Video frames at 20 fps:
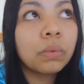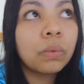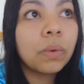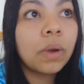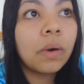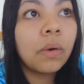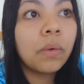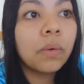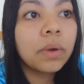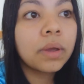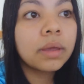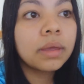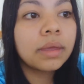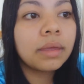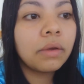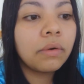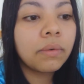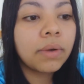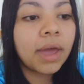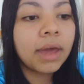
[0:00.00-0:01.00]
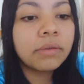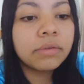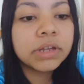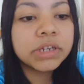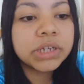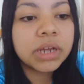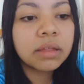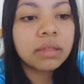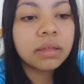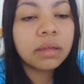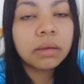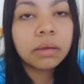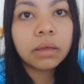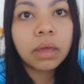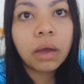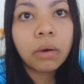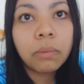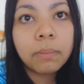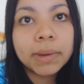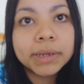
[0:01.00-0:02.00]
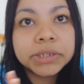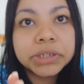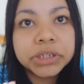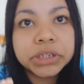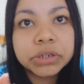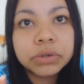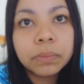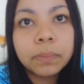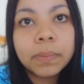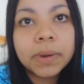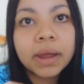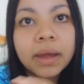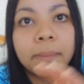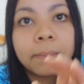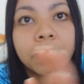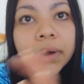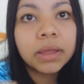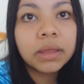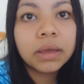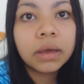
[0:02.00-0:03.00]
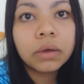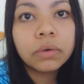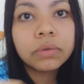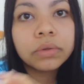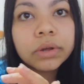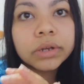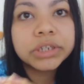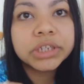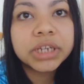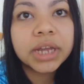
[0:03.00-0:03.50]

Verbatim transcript: Tu, eu, eu quero deixar assim arrumadinho pra amanhã eu só